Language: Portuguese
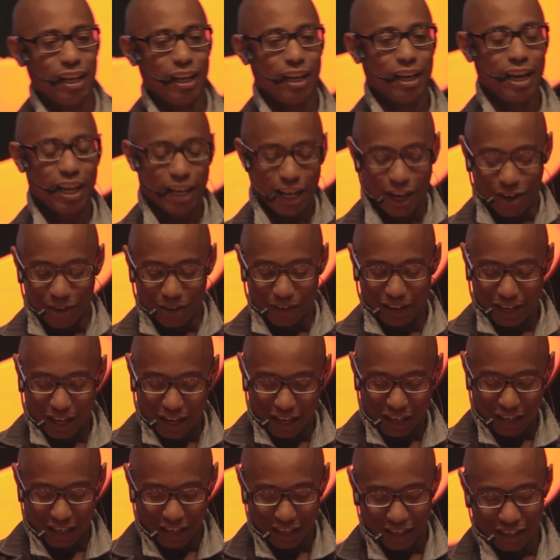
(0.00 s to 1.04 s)
Legal.
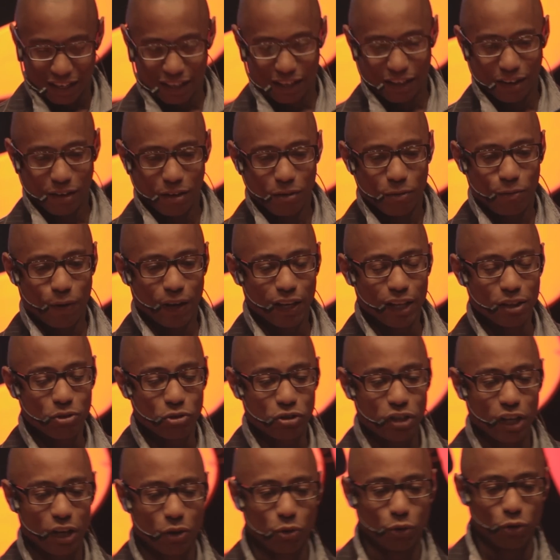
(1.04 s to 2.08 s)
Falando
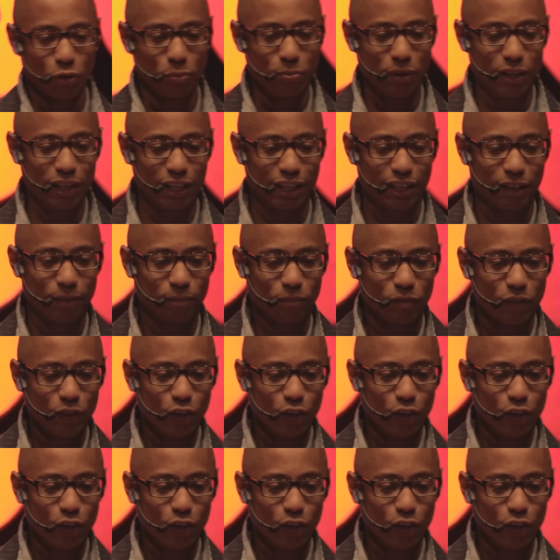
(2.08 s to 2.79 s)
de ergonomia,